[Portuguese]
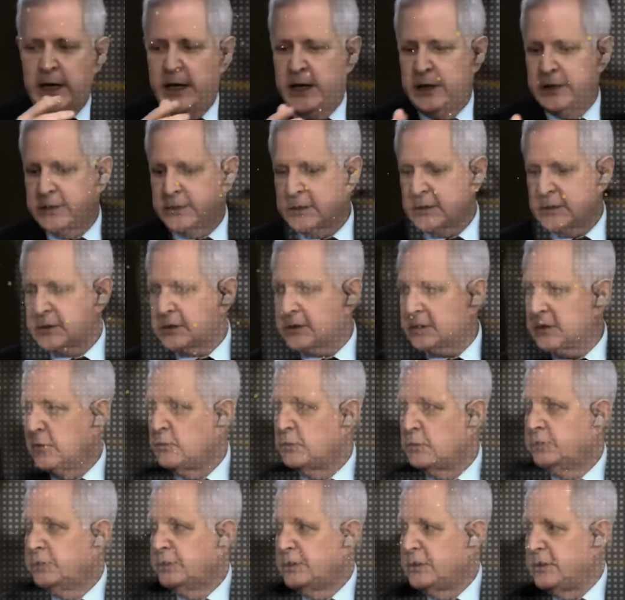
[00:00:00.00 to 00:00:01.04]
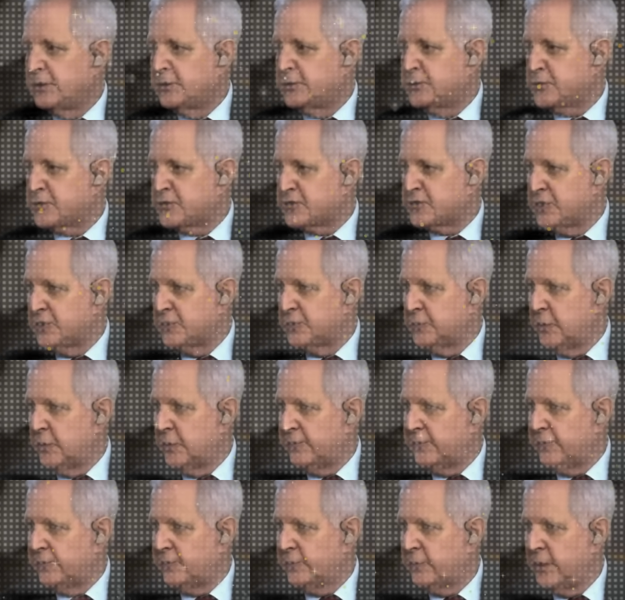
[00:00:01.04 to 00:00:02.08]
Eles estão unidos de
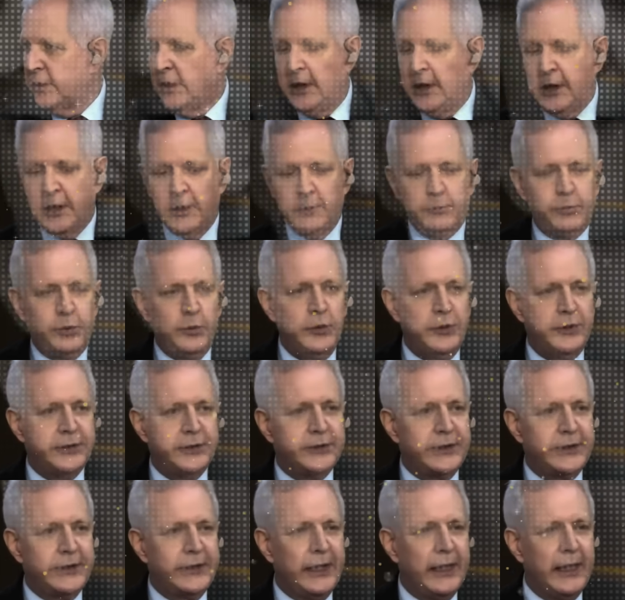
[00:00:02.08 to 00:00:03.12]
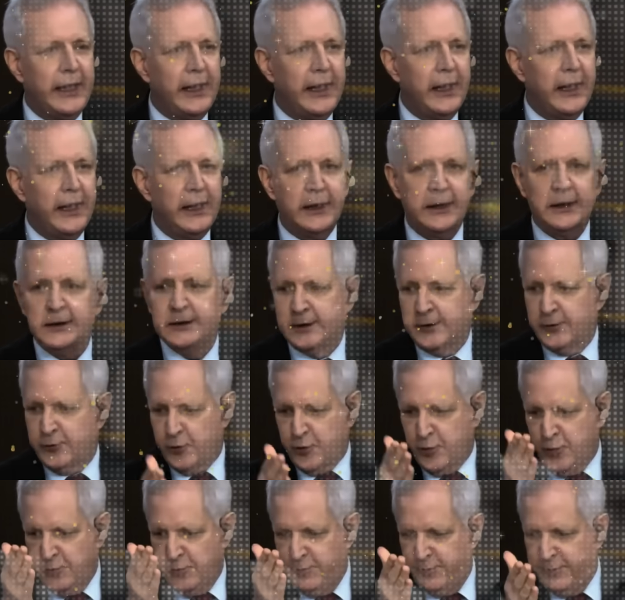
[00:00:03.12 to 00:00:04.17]
novo porque,
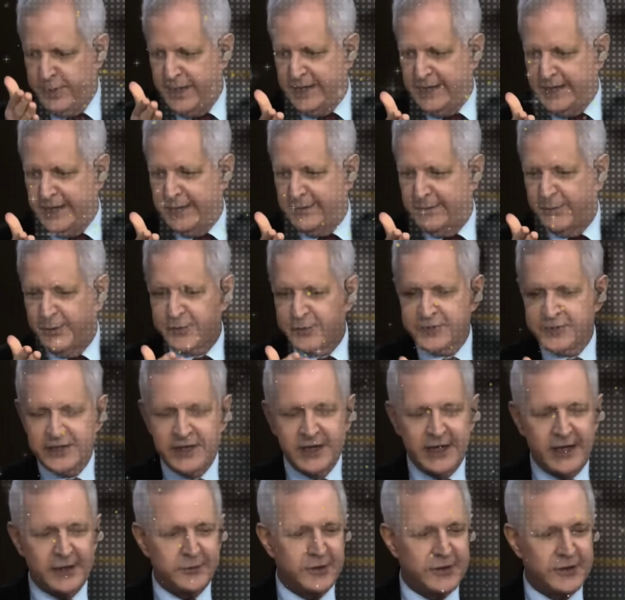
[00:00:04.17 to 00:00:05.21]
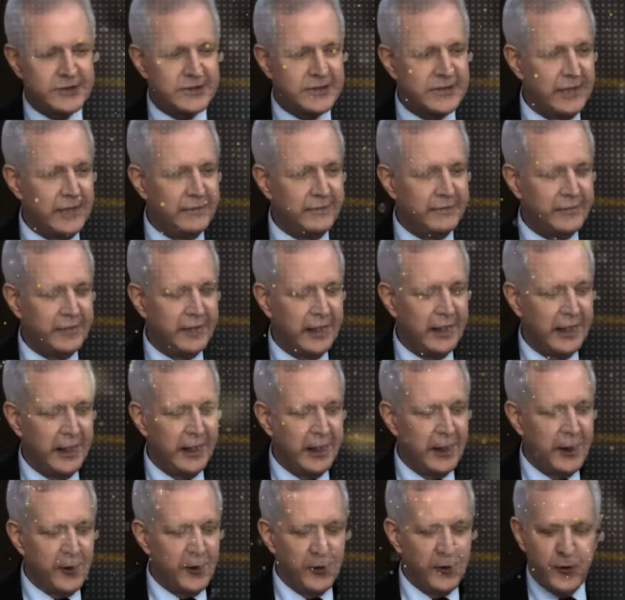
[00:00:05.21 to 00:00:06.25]
como bem lembrou o senador Seif,
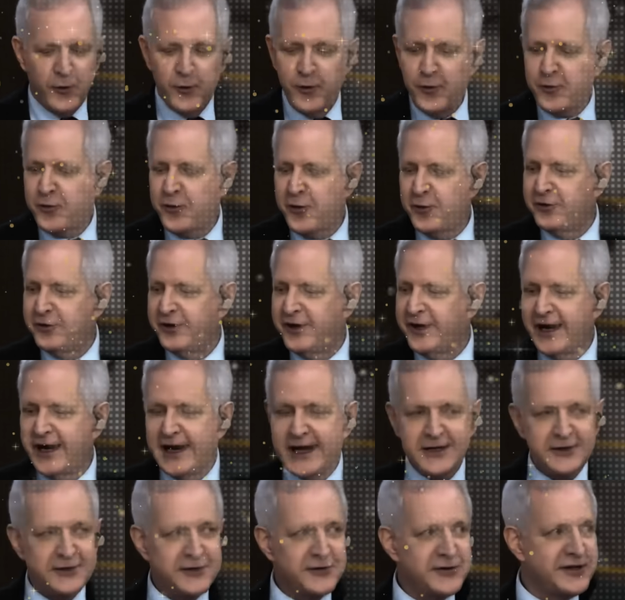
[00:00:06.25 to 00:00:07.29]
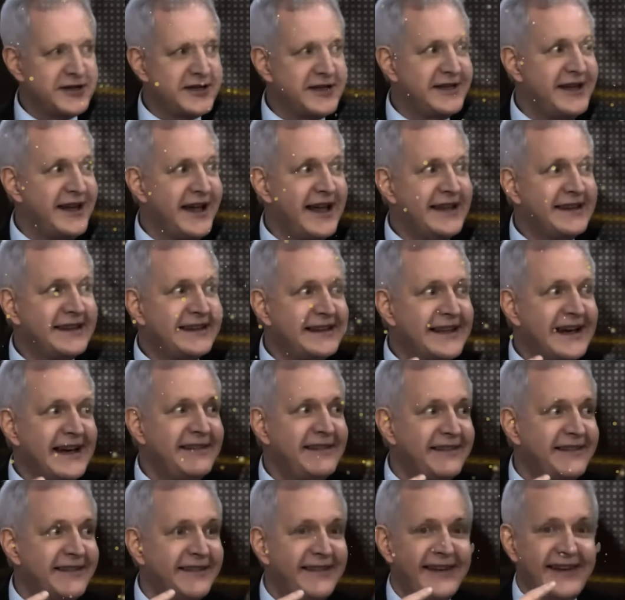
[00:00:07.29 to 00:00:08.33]
o Congresso se
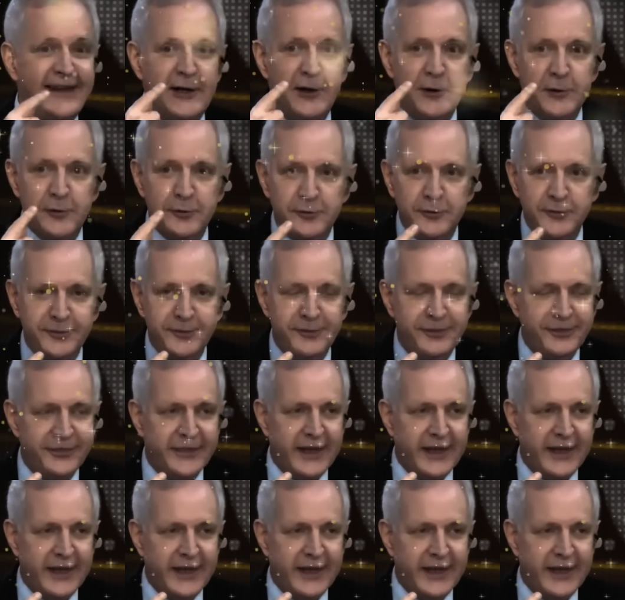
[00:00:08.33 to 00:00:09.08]
atreveu